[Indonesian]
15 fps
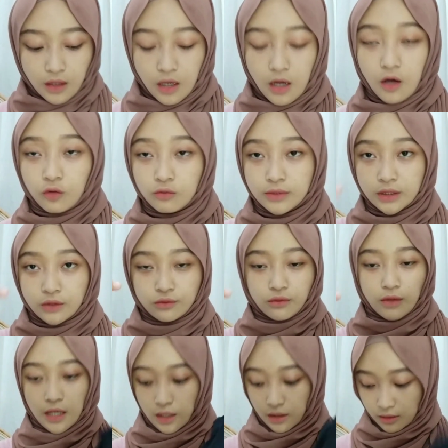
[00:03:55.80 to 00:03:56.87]
aku beli
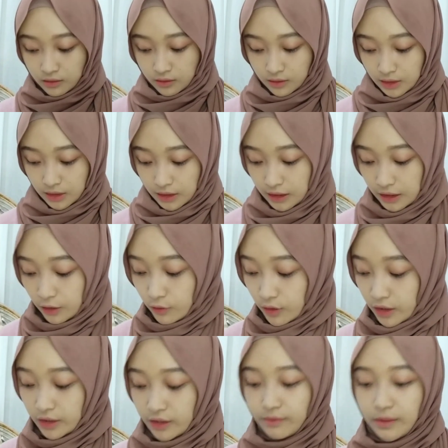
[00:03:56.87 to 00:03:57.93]
dua ini
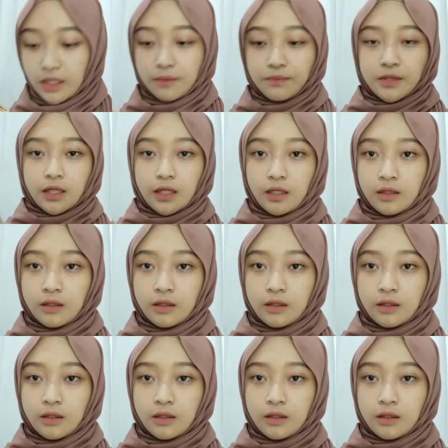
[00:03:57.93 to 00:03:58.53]
warnanya mirip sih